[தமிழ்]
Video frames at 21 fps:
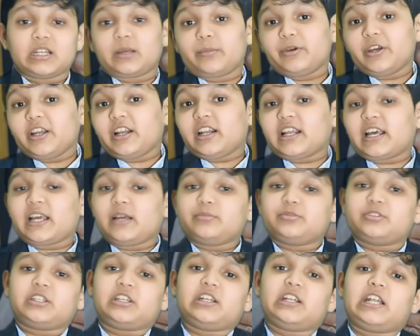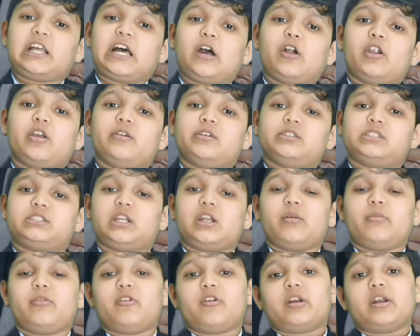நபிகள் நாயம் சல்லா அலி
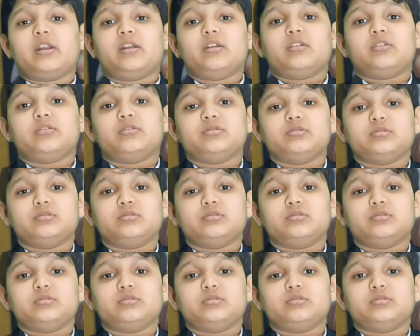அவர்கள்